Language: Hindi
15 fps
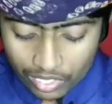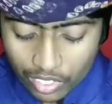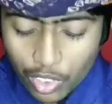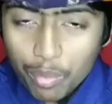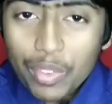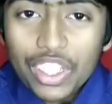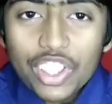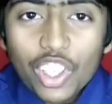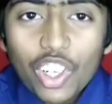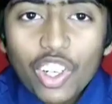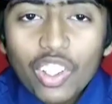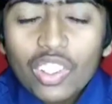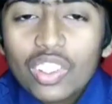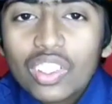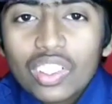तो मित्रों
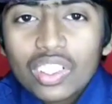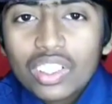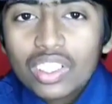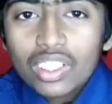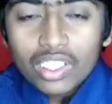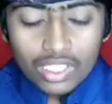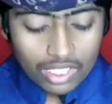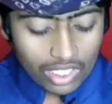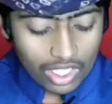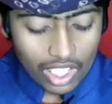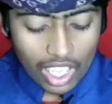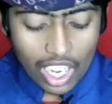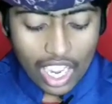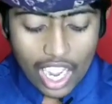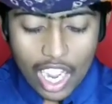
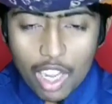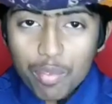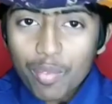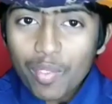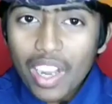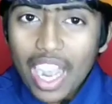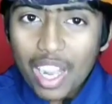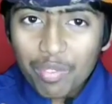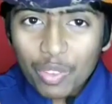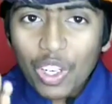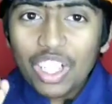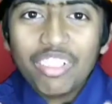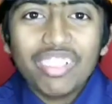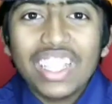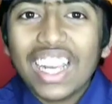अब आपको
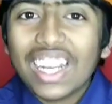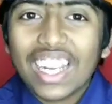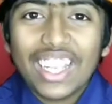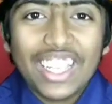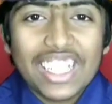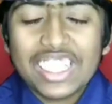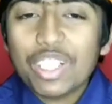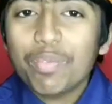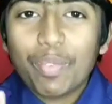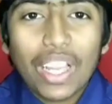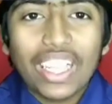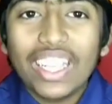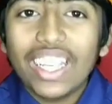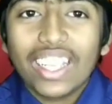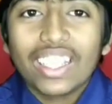अलविदा कहने से
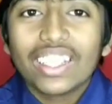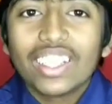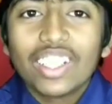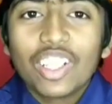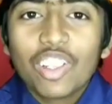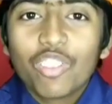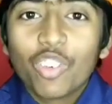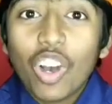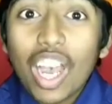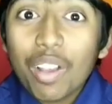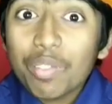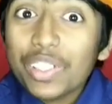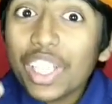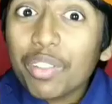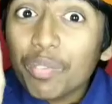पहले वो
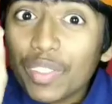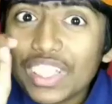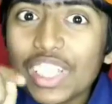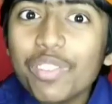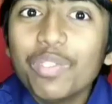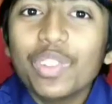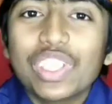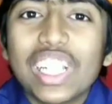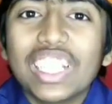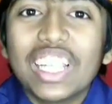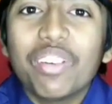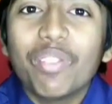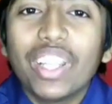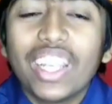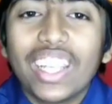आपसे एक प्रश्न पूछा
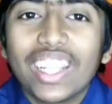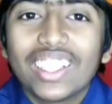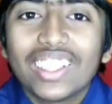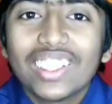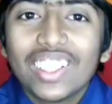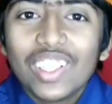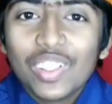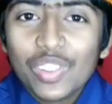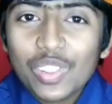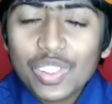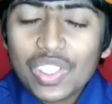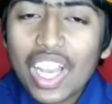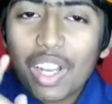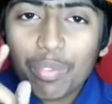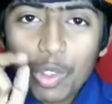था मैंने
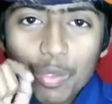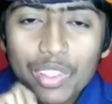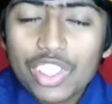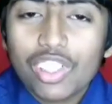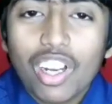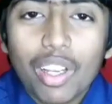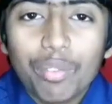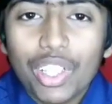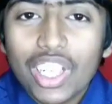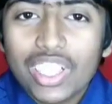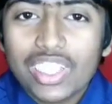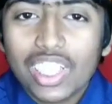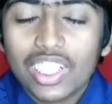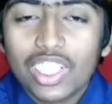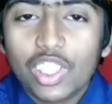उसका आपको मैं जवाब
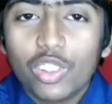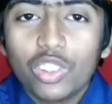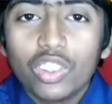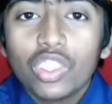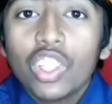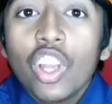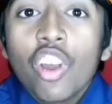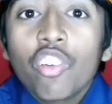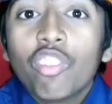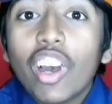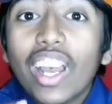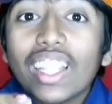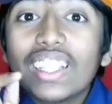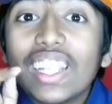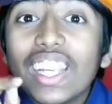देना चाहता हूं
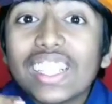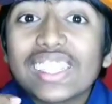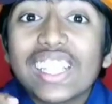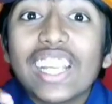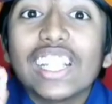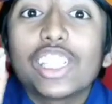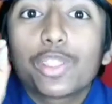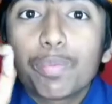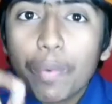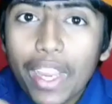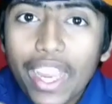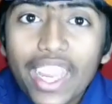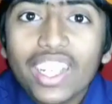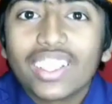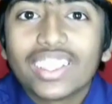वह देश है
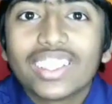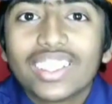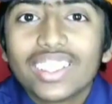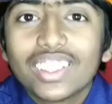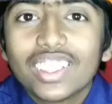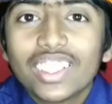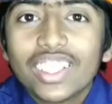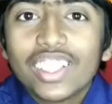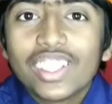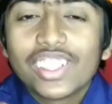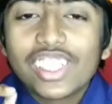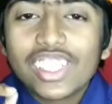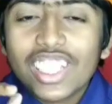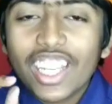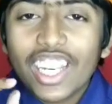स्पेन
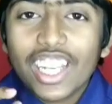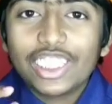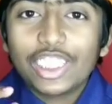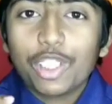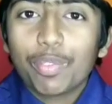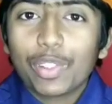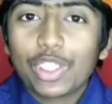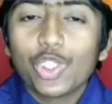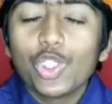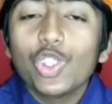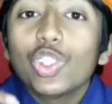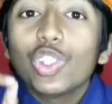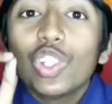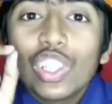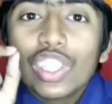जिसका राष्ट्रीय
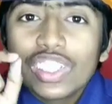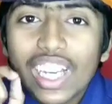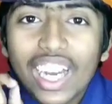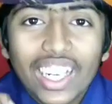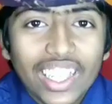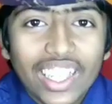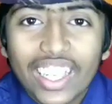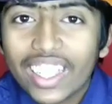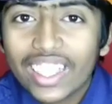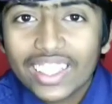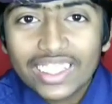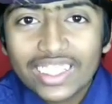पशु सांड है